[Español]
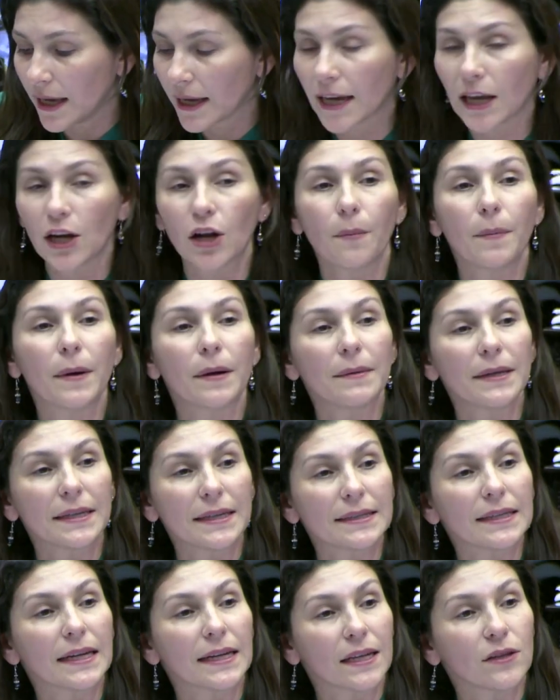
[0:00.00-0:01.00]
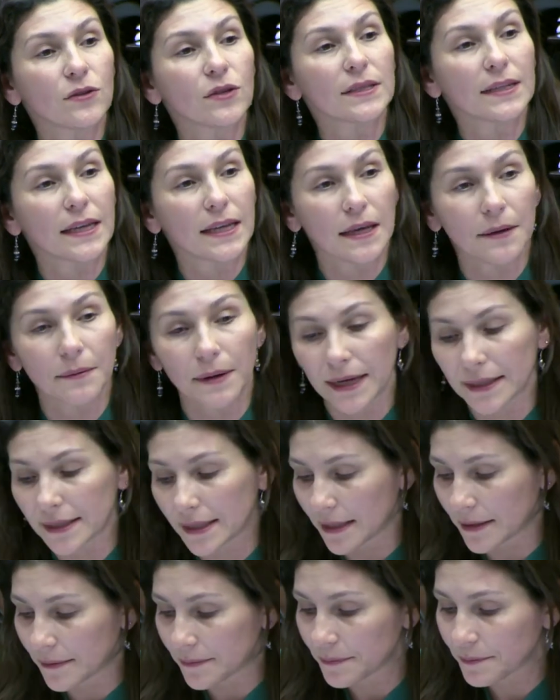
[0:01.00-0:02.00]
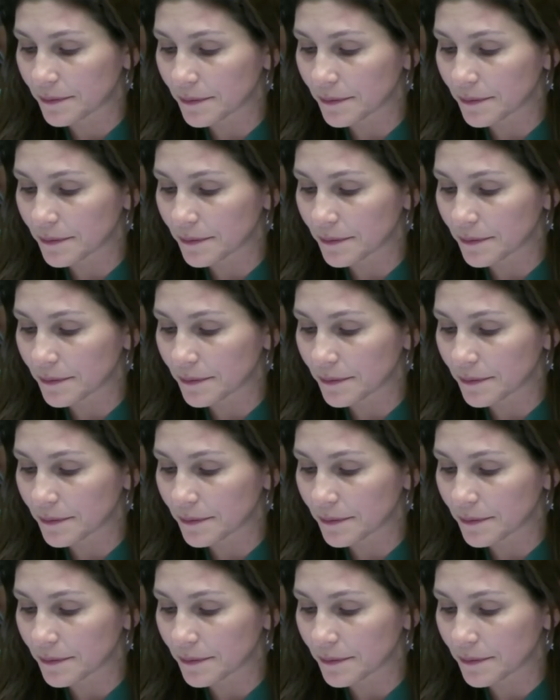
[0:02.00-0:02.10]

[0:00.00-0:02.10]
que nos permite estar dando este debate.